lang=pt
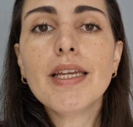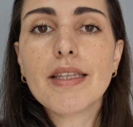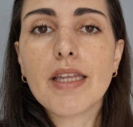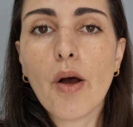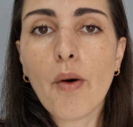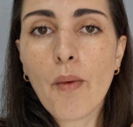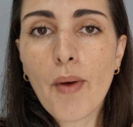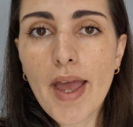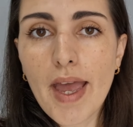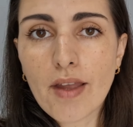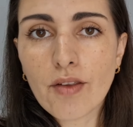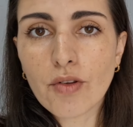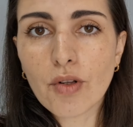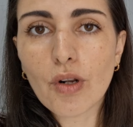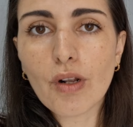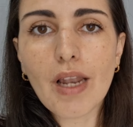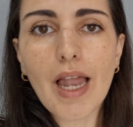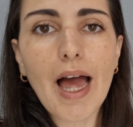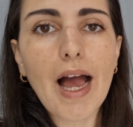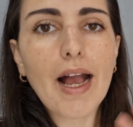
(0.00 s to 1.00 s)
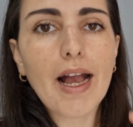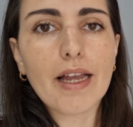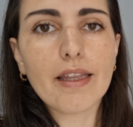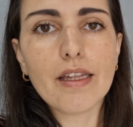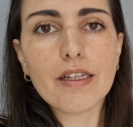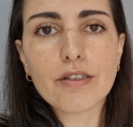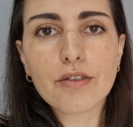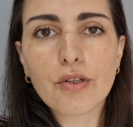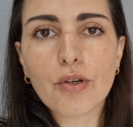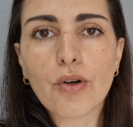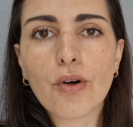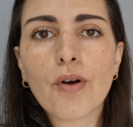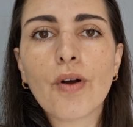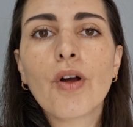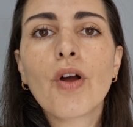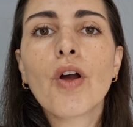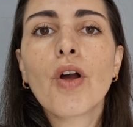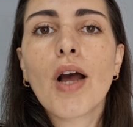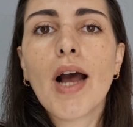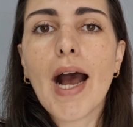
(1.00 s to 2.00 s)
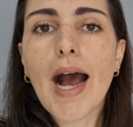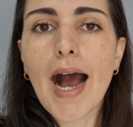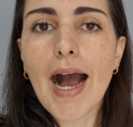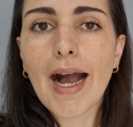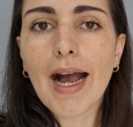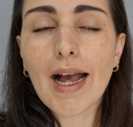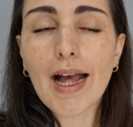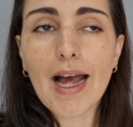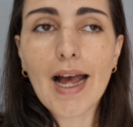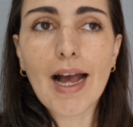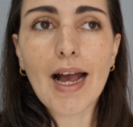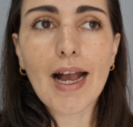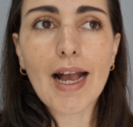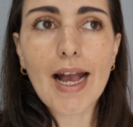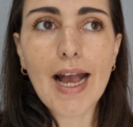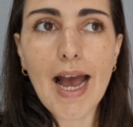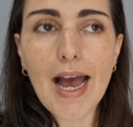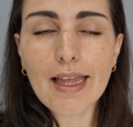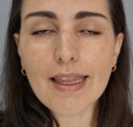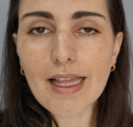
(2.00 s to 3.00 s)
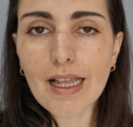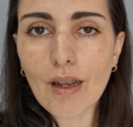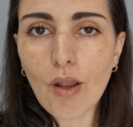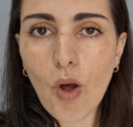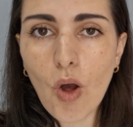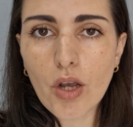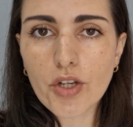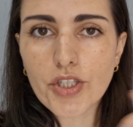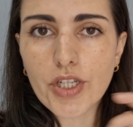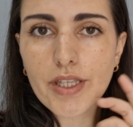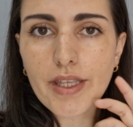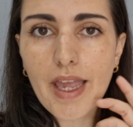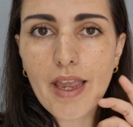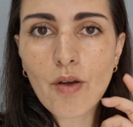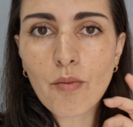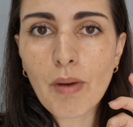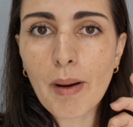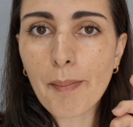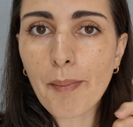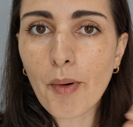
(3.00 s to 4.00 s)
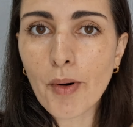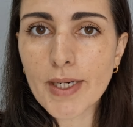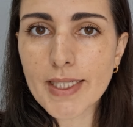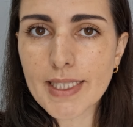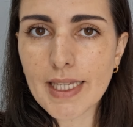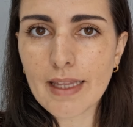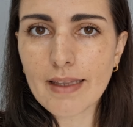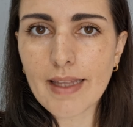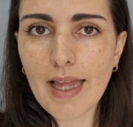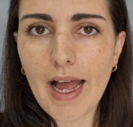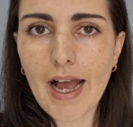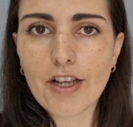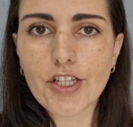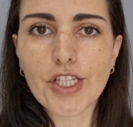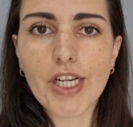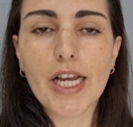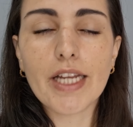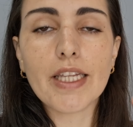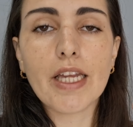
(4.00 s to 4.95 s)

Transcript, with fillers: Então, entrou lá, cadastrou, a, a, cada loja tem uma porcentagem.